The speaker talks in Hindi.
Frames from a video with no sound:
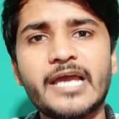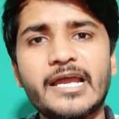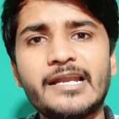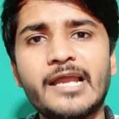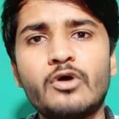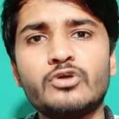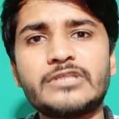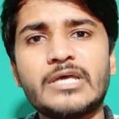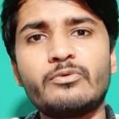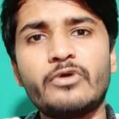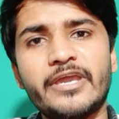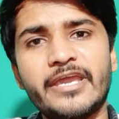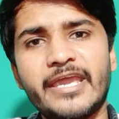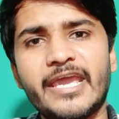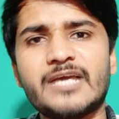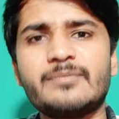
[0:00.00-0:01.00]
करना होता वो
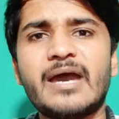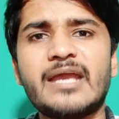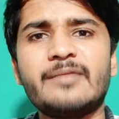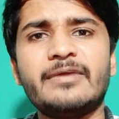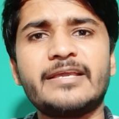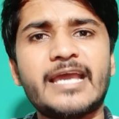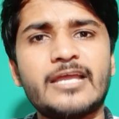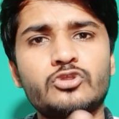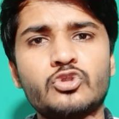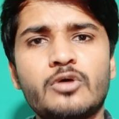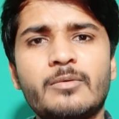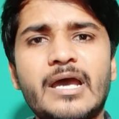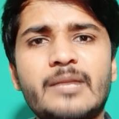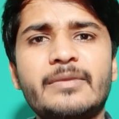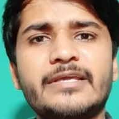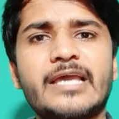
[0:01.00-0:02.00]
एक बार में क्या दो
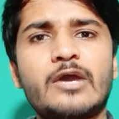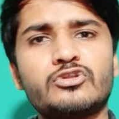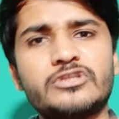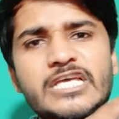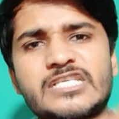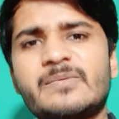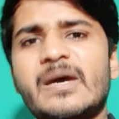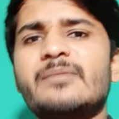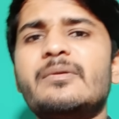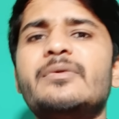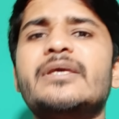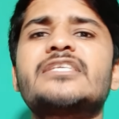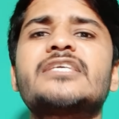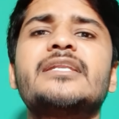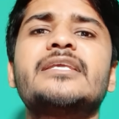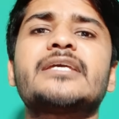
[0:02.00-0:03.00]
बार में क्या हो दस बार में भी
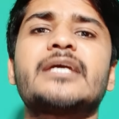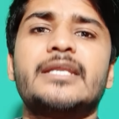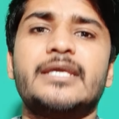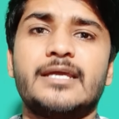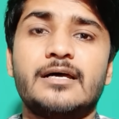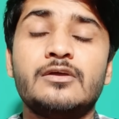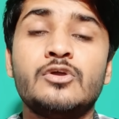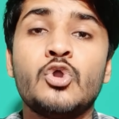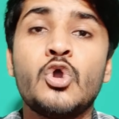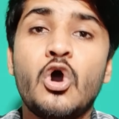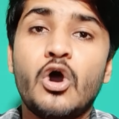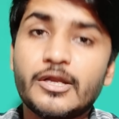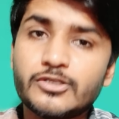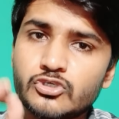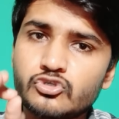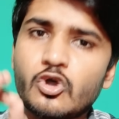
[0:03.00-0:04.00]
अच्छा नहीं करेगा
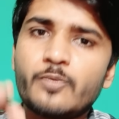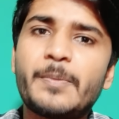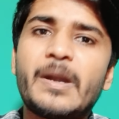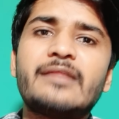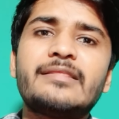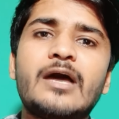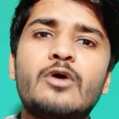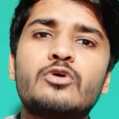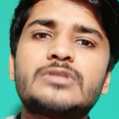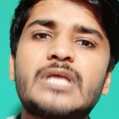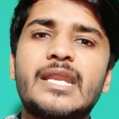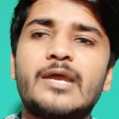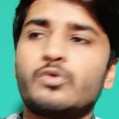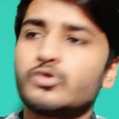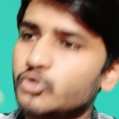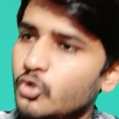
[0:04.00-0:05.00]
और जिसको पढ़ना होता है
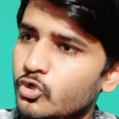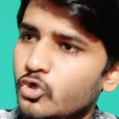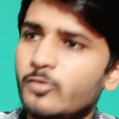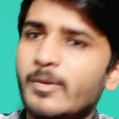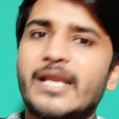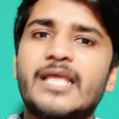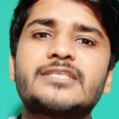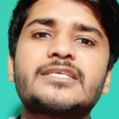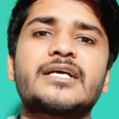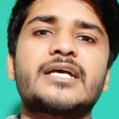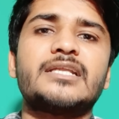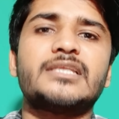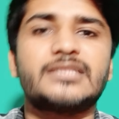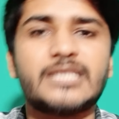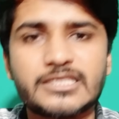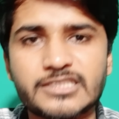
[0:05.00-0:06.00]
ना वो दोनों बार अच्छा
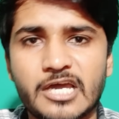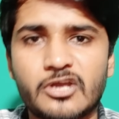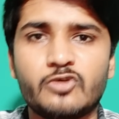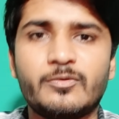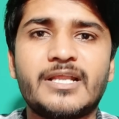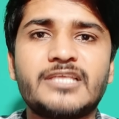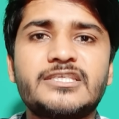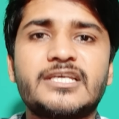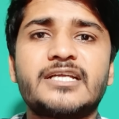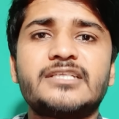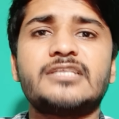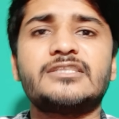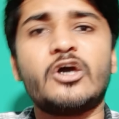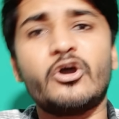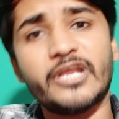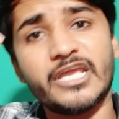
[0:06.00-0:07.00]
कर जाता चारों बार अच्छा कर
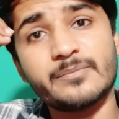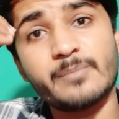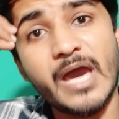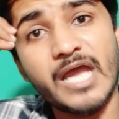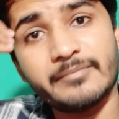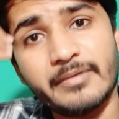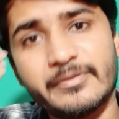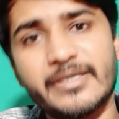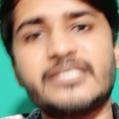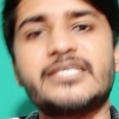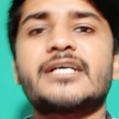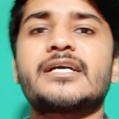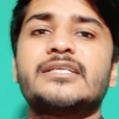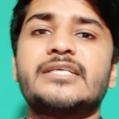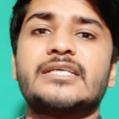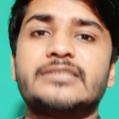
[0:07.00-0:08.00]
जाता है और एक बार में भी अच्छा
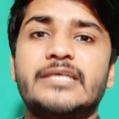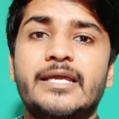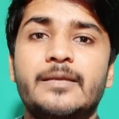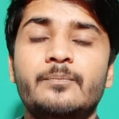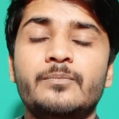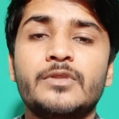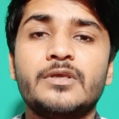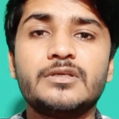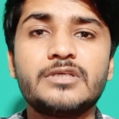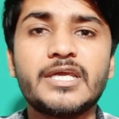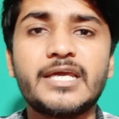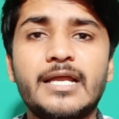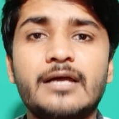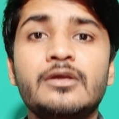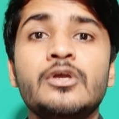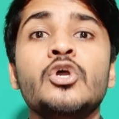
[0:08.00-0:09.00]
कर जाता है ठीक है
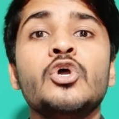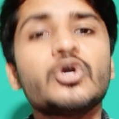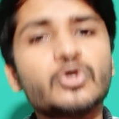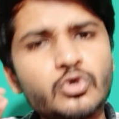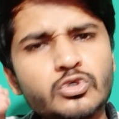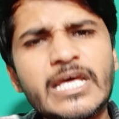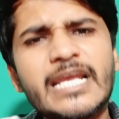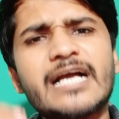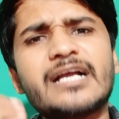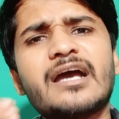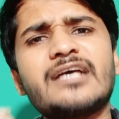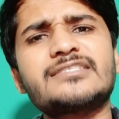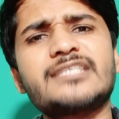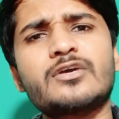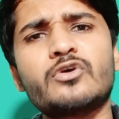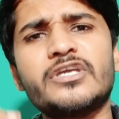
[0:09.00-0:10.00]
ना खुदा ना
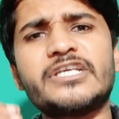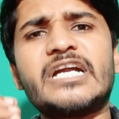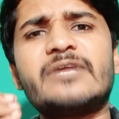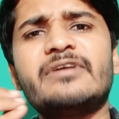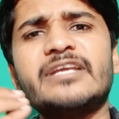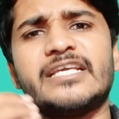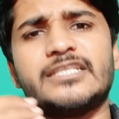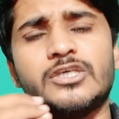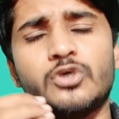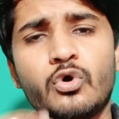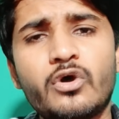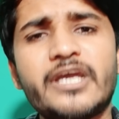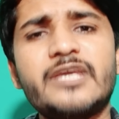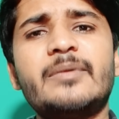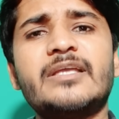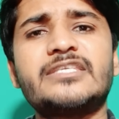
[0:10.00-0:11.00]
खासा कोई गड़बड़ी यदि
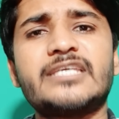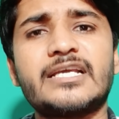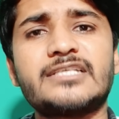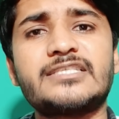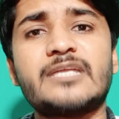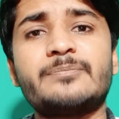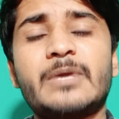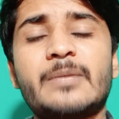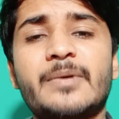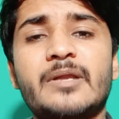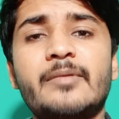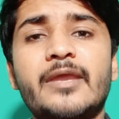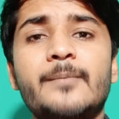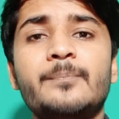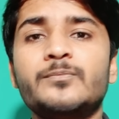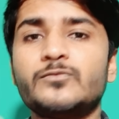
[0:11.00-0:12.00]
हो गई बच्चे के साथ पेपर
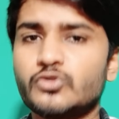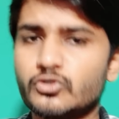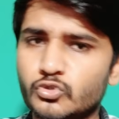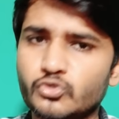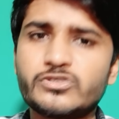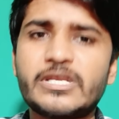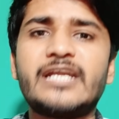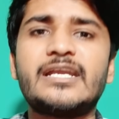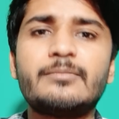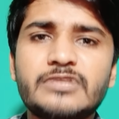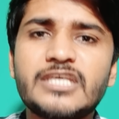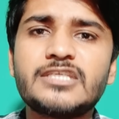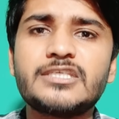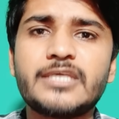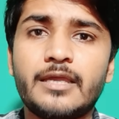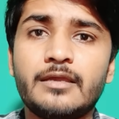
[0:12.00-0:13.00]
में तो दूसरा अटैम्प्ट
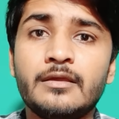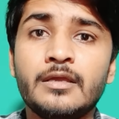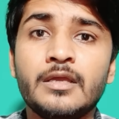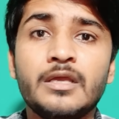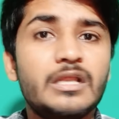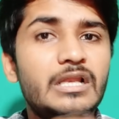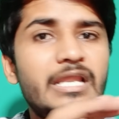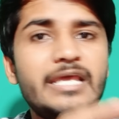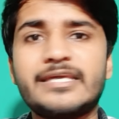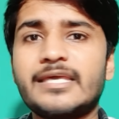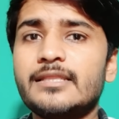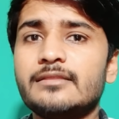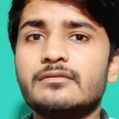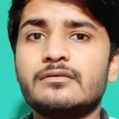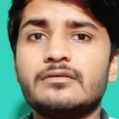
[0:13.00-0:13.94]
दीजिए लेकिन